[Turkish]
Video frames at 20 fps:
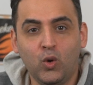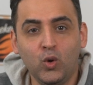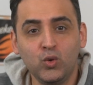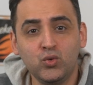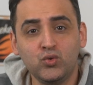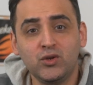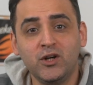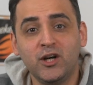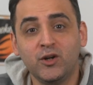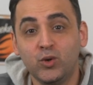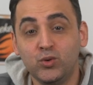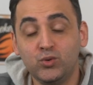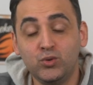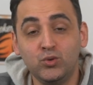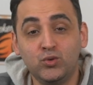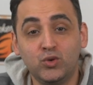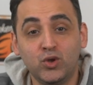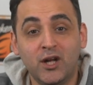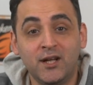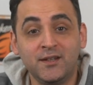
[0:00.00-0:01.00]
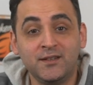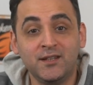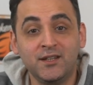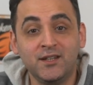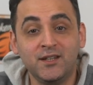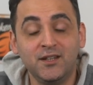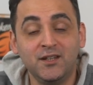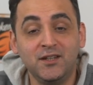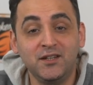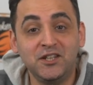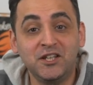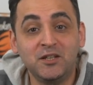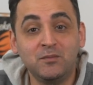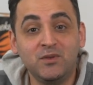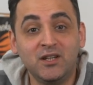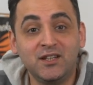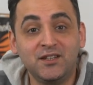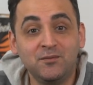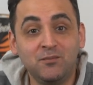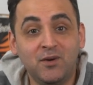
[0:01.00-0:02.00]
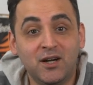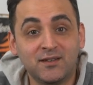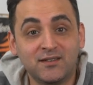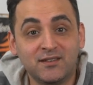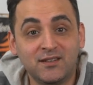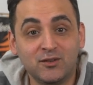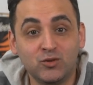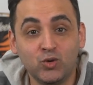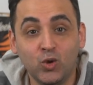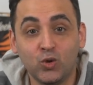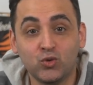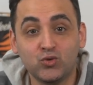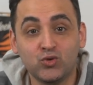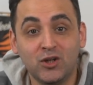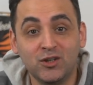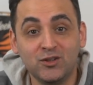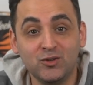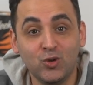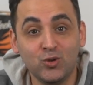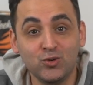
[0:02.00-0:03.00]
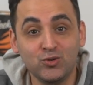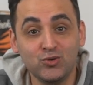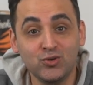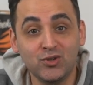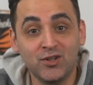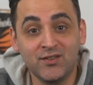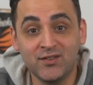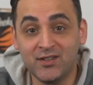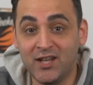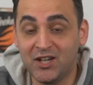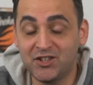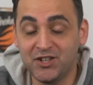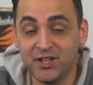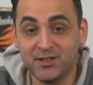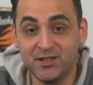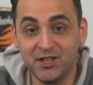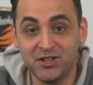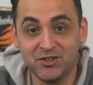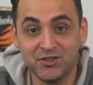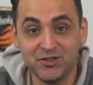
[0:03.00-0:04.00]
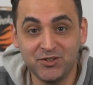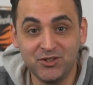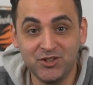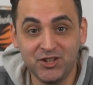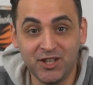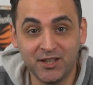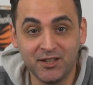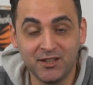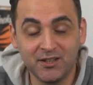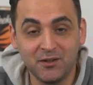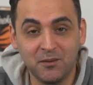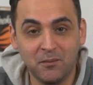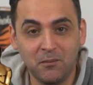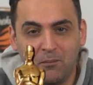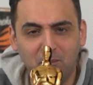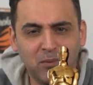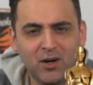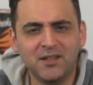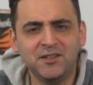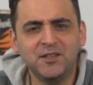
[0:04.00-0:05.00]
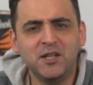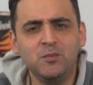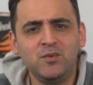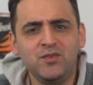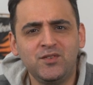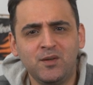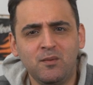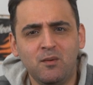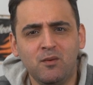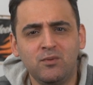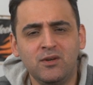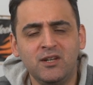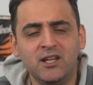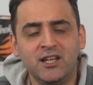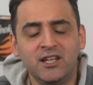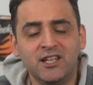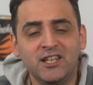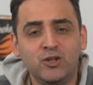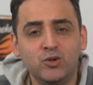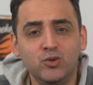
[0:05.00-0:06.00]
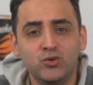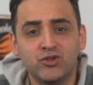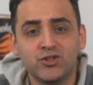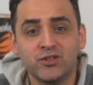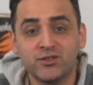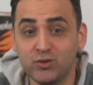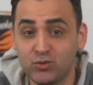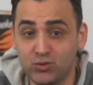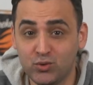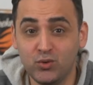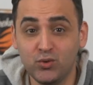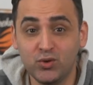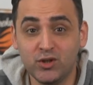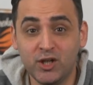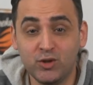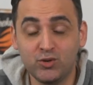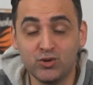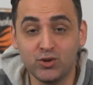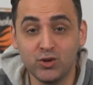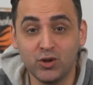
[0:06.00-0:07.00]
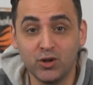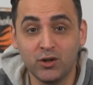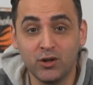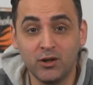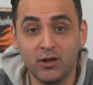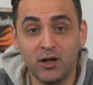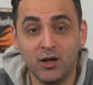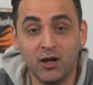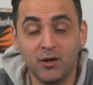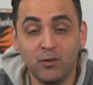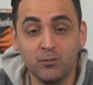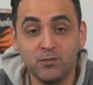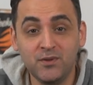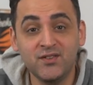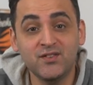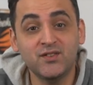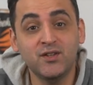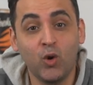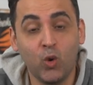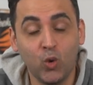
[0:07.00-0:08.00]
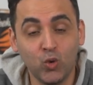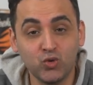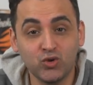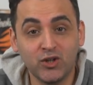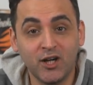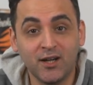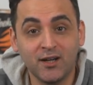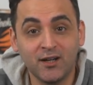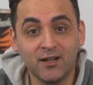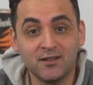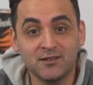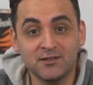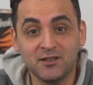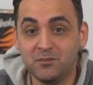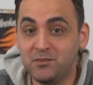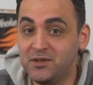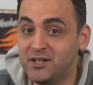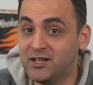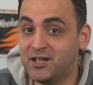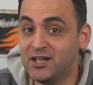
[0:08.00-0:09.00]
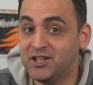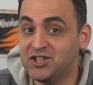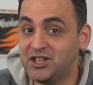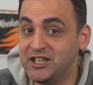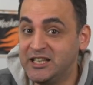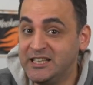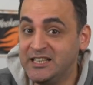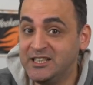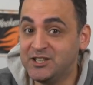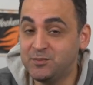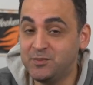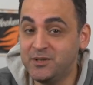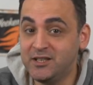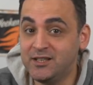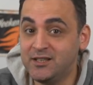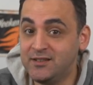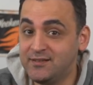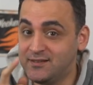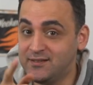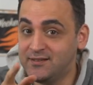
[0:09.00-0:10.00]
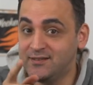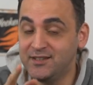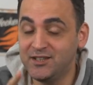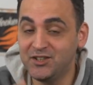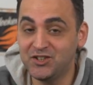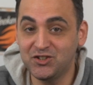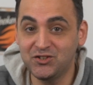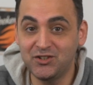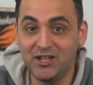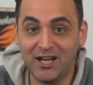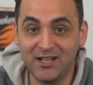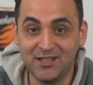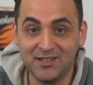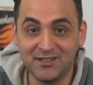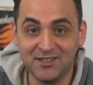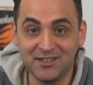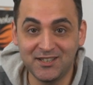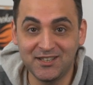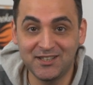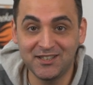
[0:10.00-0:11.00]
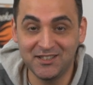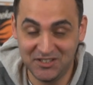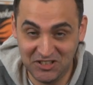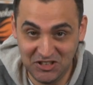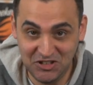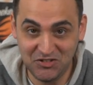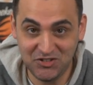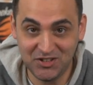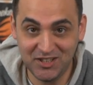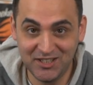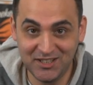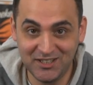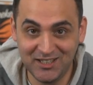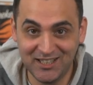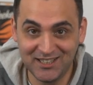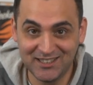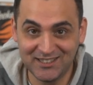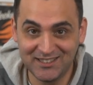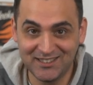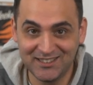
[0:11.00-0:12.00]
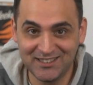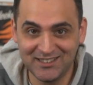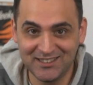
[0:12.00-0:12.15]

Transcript: Oscar ödül törenleri 27 Mart'ta 94. kez gerçekleştirilecek. Pandemi sebebiyle 2-3 yıldır sönük geçiyor. Biz de Oscar hakkında birkaç ilginç bilgiyi sizler için derledik. İyi seyirler.